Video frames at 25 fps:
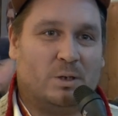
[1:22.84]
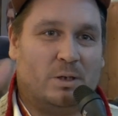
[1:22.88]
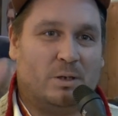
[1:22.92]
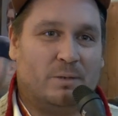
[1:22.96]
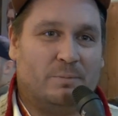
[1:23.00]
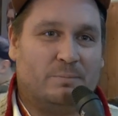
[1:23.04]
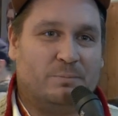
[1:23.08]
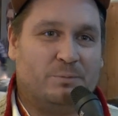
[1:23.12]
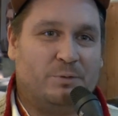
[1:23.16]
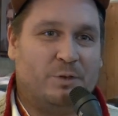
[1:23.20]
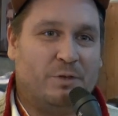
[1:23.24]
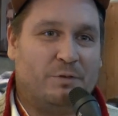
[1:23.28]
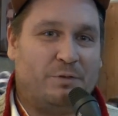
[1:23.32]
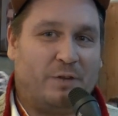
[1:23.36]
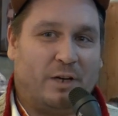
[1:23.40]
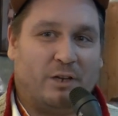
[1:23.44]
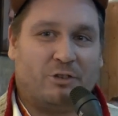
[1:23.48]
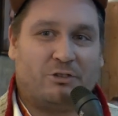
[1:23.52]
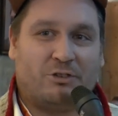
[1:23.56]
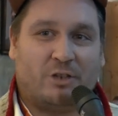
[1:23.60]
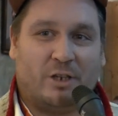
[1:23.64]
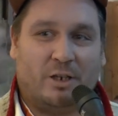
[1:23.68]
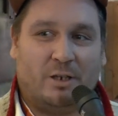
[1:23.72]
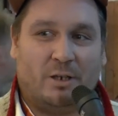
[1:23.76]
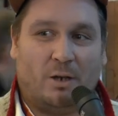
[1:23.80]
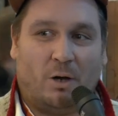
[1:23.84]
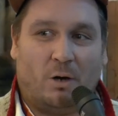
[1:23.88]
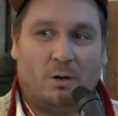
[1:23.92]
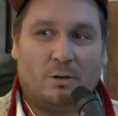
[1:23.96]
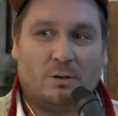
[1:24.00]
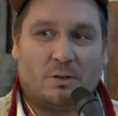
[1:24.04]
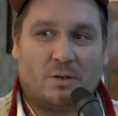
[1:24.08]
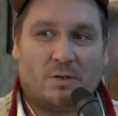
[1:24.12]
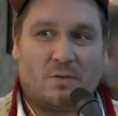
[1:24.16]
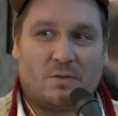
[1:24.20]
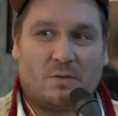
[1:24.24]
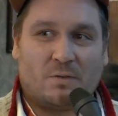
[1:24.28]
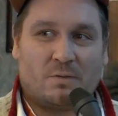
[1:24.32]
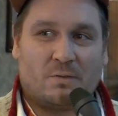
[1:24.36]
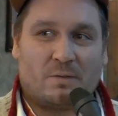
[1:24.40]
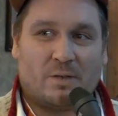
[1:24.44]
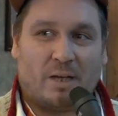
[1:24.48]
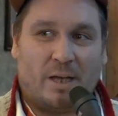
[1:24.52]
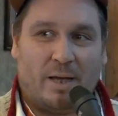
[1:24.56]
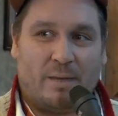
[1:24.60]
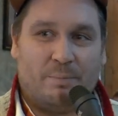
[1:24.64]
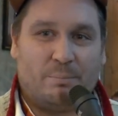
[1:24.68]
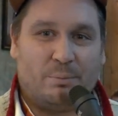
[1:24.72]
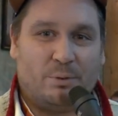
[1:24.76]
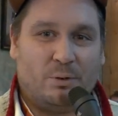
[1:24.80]
ähm, wir veranstalten auch das
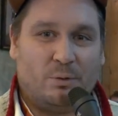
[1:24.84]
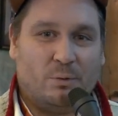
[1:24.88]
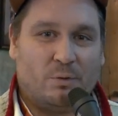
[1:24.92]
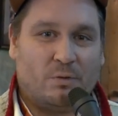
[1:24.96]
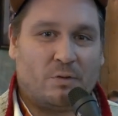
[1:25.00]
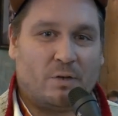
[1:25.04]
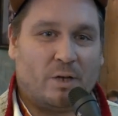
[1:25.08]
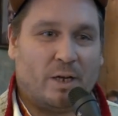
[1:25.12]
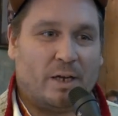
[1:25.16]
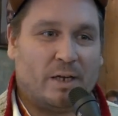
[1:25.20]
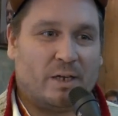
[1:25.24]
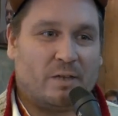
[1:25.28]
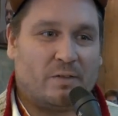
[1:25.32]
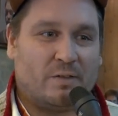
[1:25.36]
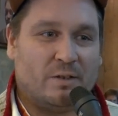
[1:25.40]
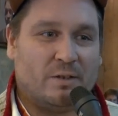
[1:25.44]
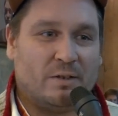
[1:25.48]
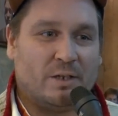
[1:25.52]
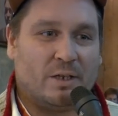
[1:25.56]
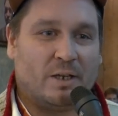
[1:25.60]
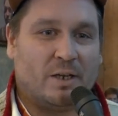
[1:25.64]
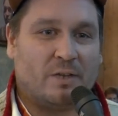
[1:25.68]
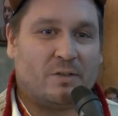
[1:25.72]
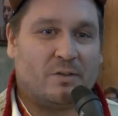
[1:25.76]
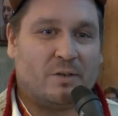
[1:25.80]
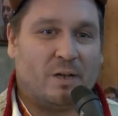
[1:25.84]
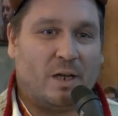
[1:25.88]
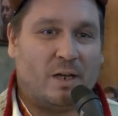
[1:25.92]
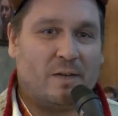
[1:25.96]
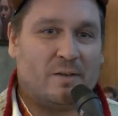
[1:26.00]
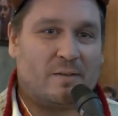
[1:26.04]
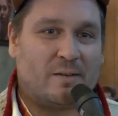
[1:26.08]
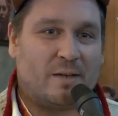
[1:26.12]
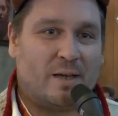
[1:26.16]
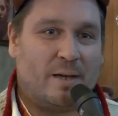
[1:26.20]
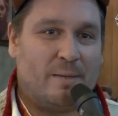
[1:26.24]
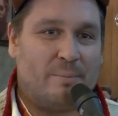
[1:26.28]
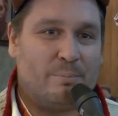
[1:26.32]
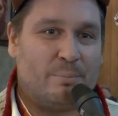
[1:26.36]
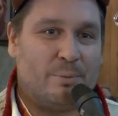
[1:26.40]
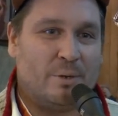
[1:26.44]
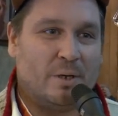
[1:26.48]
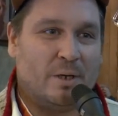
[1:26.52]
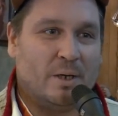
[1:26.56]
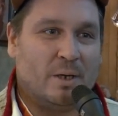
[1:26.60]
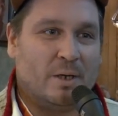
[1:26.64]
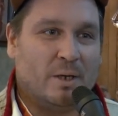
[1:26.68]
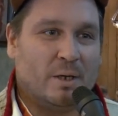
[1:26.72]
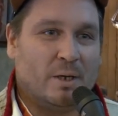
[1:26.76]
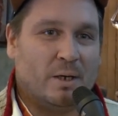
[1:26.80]
Camp in Österreich als internationales Camp.
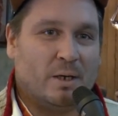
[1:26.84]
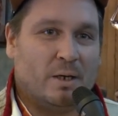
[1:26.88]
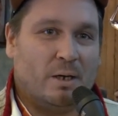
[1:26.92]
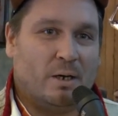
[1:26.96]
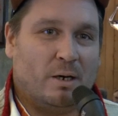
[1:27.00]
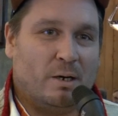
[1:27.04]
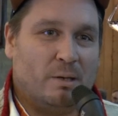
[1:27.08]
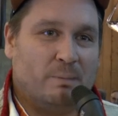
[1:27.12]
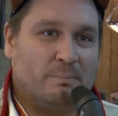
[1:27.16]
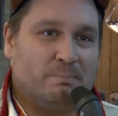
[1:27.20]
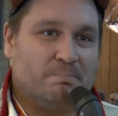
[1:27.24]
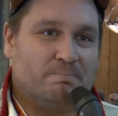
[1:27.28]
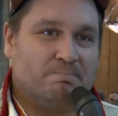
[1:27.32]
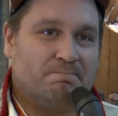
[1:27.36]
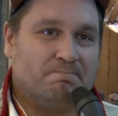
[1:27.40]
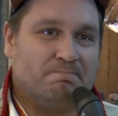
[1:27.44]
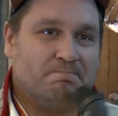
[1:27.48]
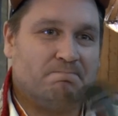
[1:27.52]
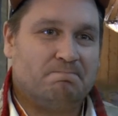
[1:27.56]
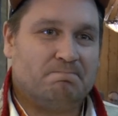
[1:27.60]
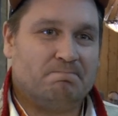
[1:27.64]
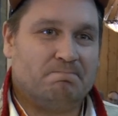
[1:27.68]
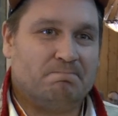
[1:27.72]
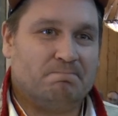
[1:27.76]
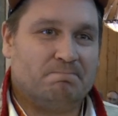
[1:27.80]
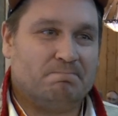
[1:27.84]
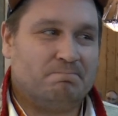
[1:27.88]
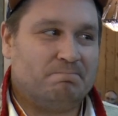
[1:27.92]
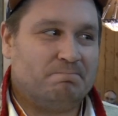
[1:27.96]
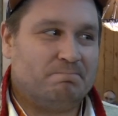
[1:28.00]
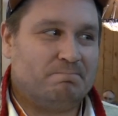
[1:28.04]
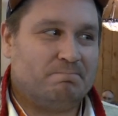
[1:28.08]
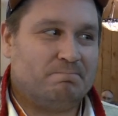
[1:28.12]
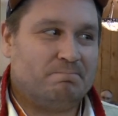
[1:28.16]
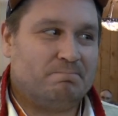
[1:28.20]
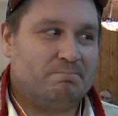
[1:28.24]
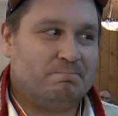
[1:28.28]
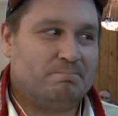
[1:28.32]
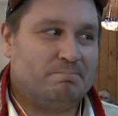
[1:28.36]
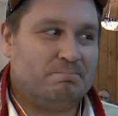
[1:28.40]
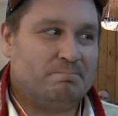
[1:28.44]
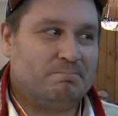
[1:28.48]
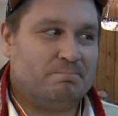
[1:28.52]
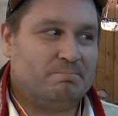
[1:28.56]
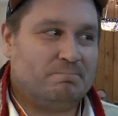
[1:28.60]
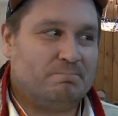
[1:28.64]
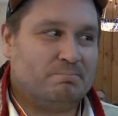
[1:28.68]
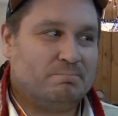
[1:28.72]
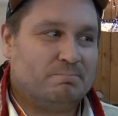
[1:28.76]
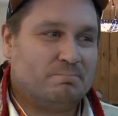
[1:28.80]
Ähm, wie heißt deine
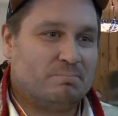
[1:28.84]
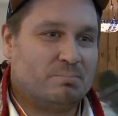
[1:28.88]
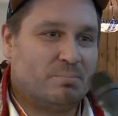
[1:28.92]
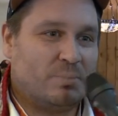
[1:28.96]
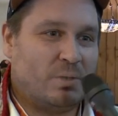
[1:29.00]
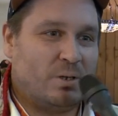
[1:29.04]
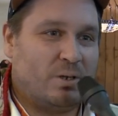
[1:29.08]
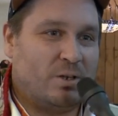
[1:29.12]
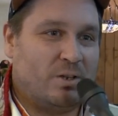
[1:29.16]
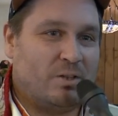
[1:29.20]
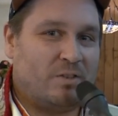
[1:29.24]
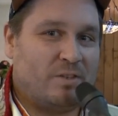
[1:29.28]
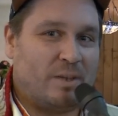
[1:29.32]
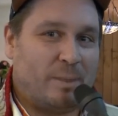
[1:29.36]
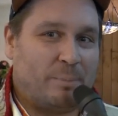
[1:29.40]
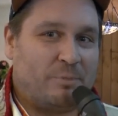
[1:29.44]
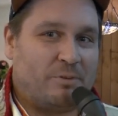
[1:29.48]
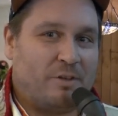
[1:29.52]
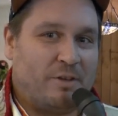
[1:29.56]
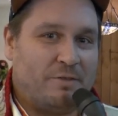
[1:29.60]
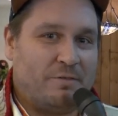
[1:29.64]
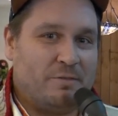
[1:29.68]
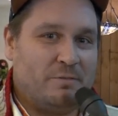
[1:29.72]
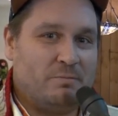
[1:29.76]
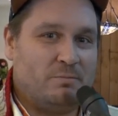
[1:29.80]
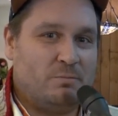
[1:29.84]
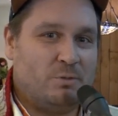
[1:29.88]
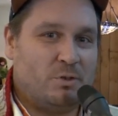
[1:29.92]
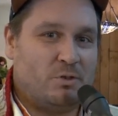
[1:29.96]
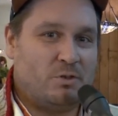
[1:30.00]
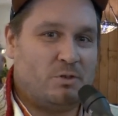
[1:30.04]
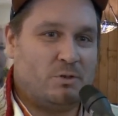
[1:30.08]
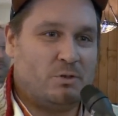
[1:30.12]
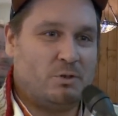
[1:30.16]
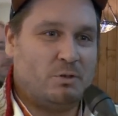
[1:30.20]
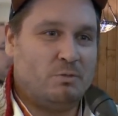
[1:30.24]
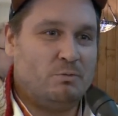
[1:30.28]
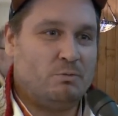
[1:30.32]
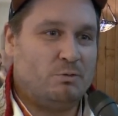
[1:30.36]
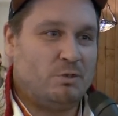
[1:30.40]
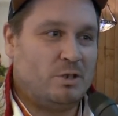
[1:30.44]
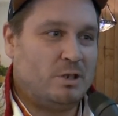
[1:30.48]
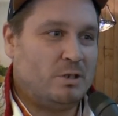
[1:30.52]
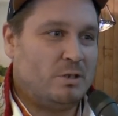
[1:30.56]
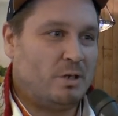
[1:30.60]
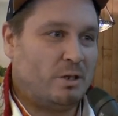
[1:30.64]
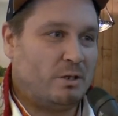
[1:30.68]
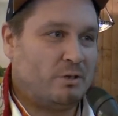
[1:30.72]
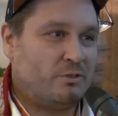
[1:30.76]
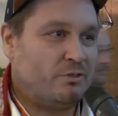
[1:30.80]
Firma? Äh, Sub7. Wir sind in
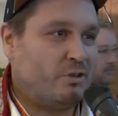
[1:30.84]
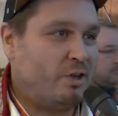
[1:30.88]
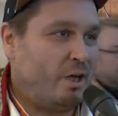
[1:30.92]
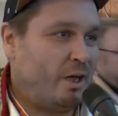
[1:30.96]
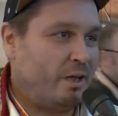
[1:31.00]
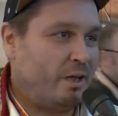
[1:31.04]
Wien also